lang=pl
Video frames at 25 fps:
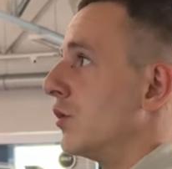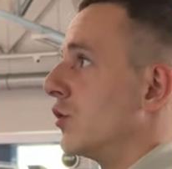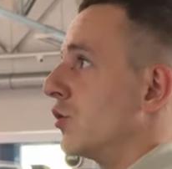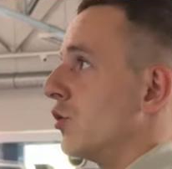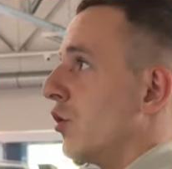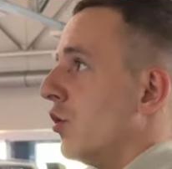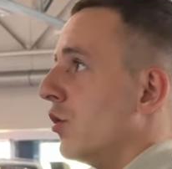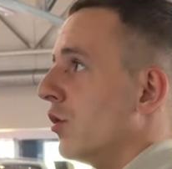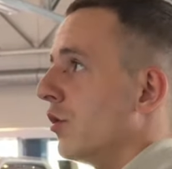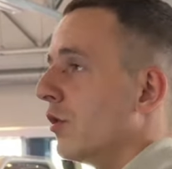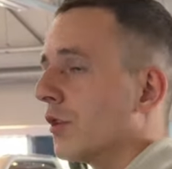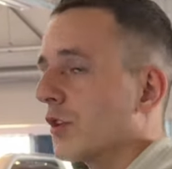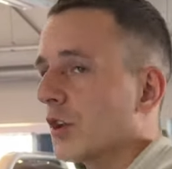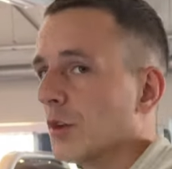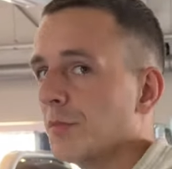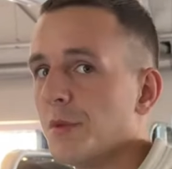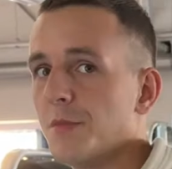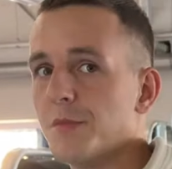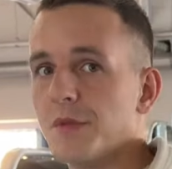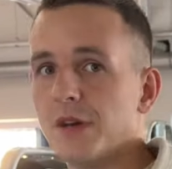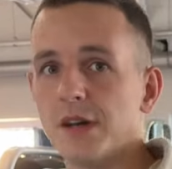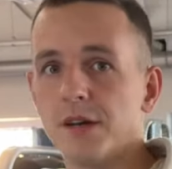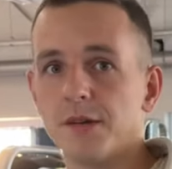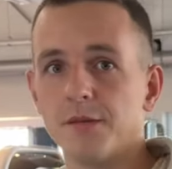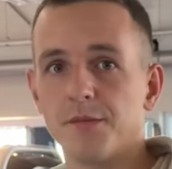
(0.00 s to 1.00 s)
tu
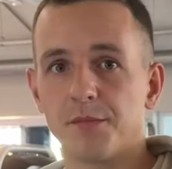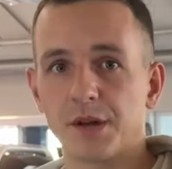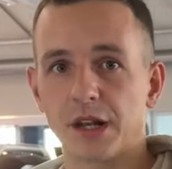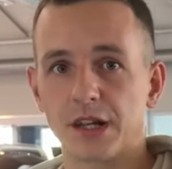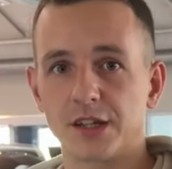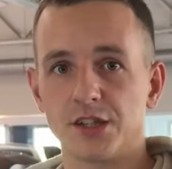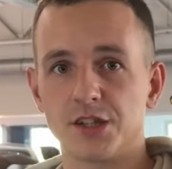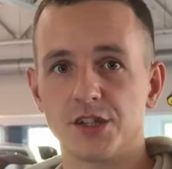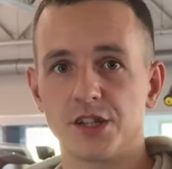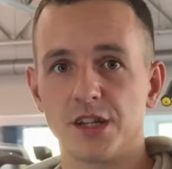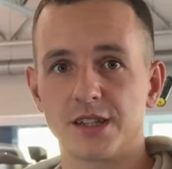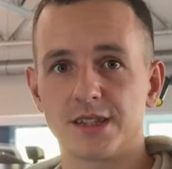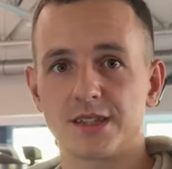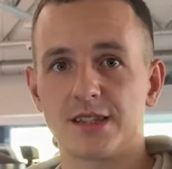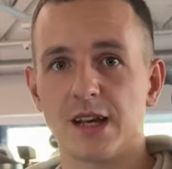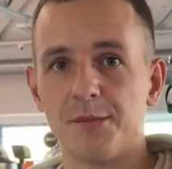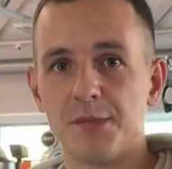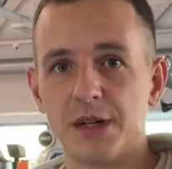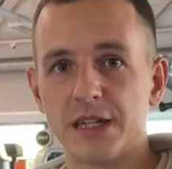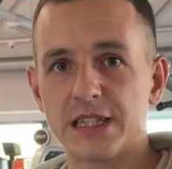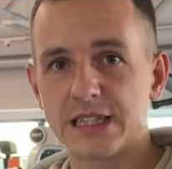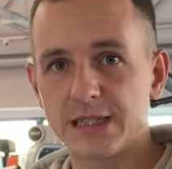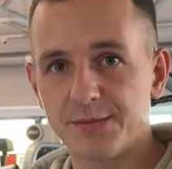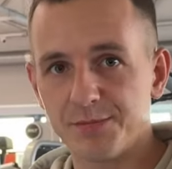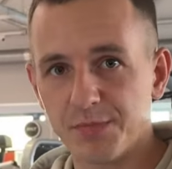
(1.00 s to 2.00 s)
robimy praktycznie
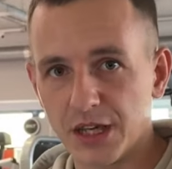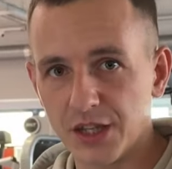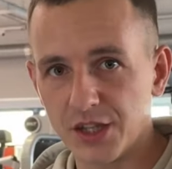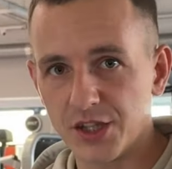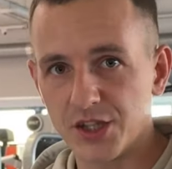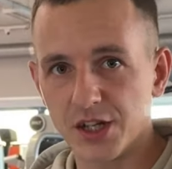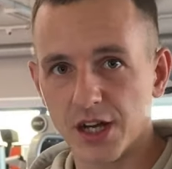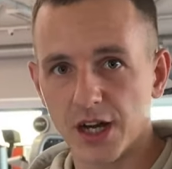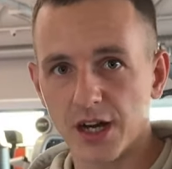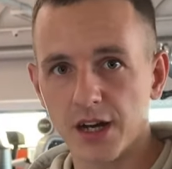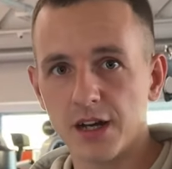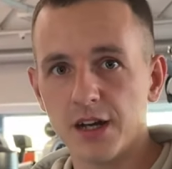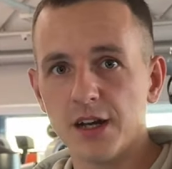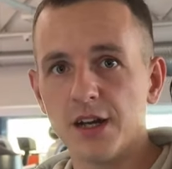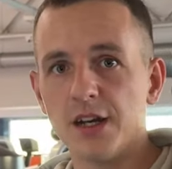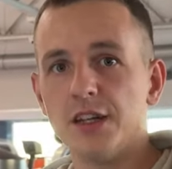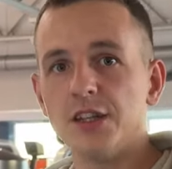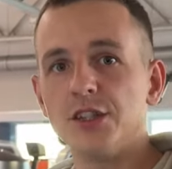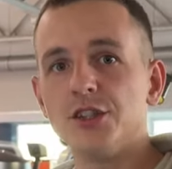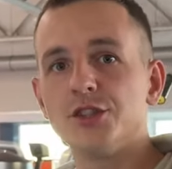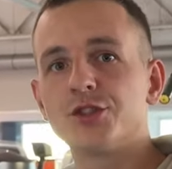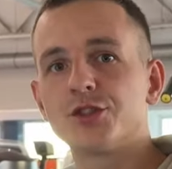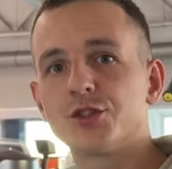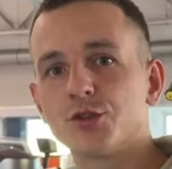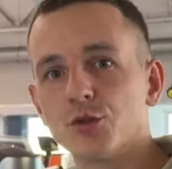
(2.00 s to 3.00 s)
same spięcia
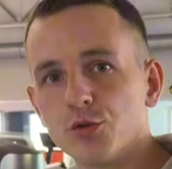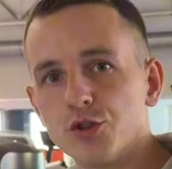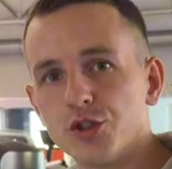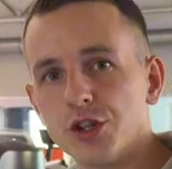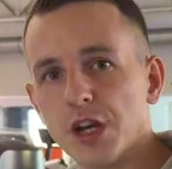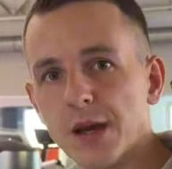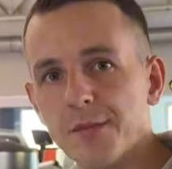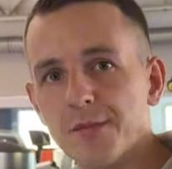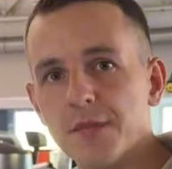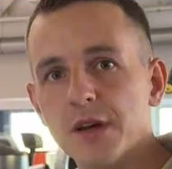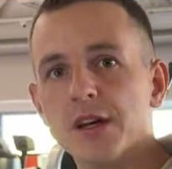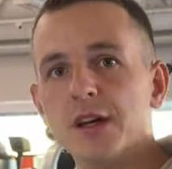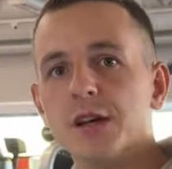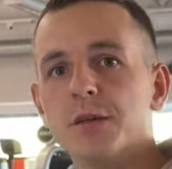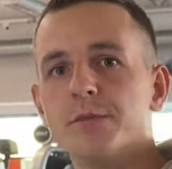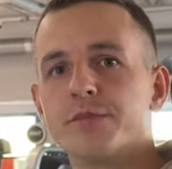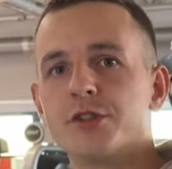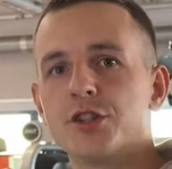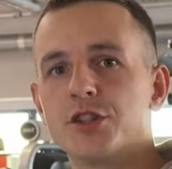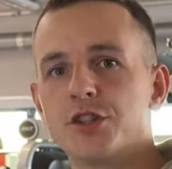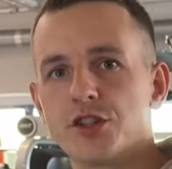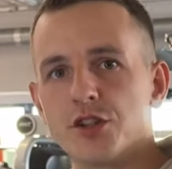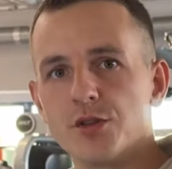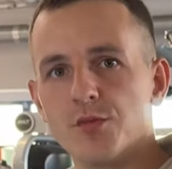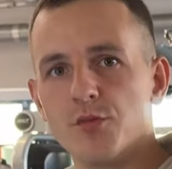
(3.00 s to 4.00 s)
i czuciem
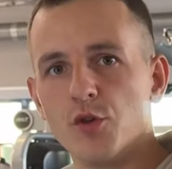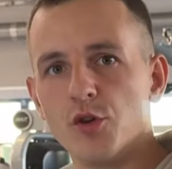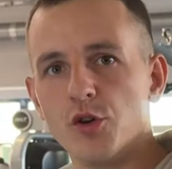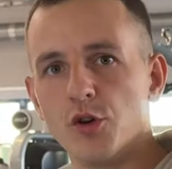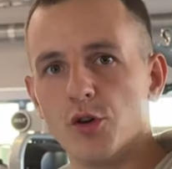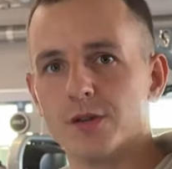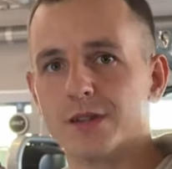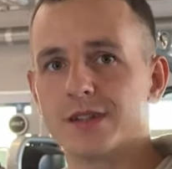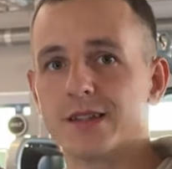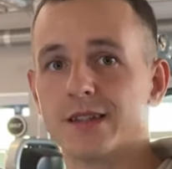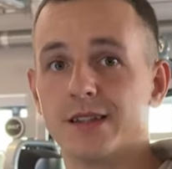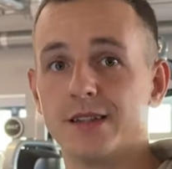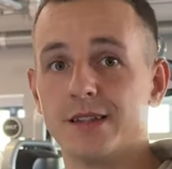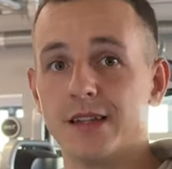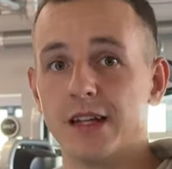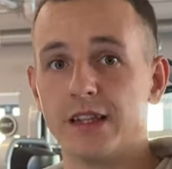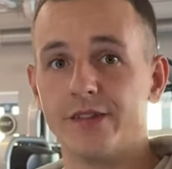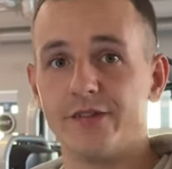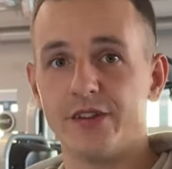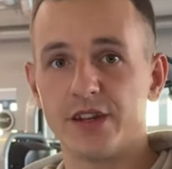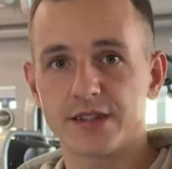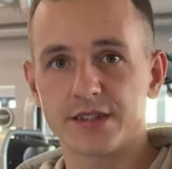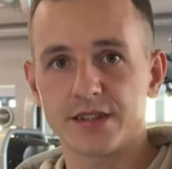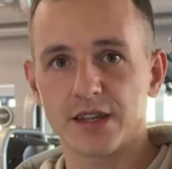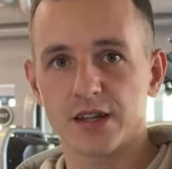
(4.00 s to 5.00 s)
przytrzymując na
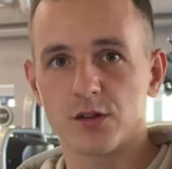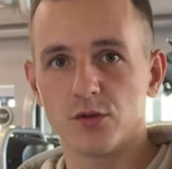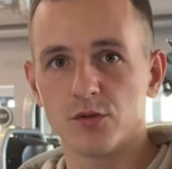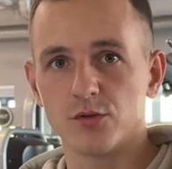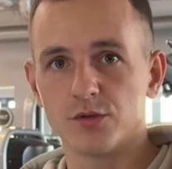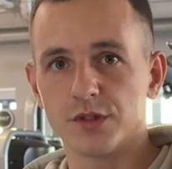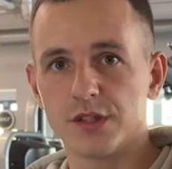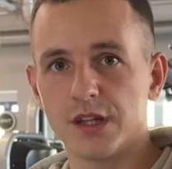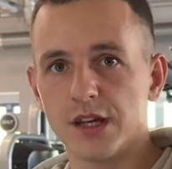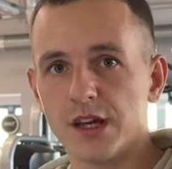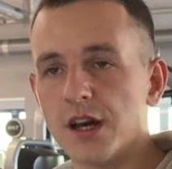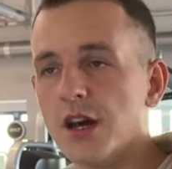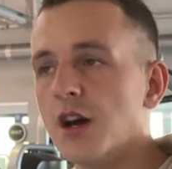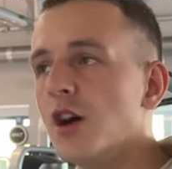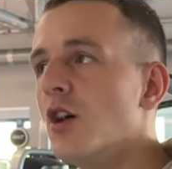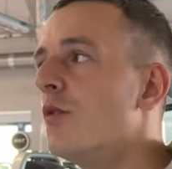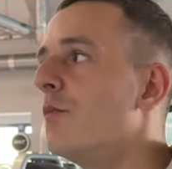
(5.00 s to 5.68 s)
dwie sekundy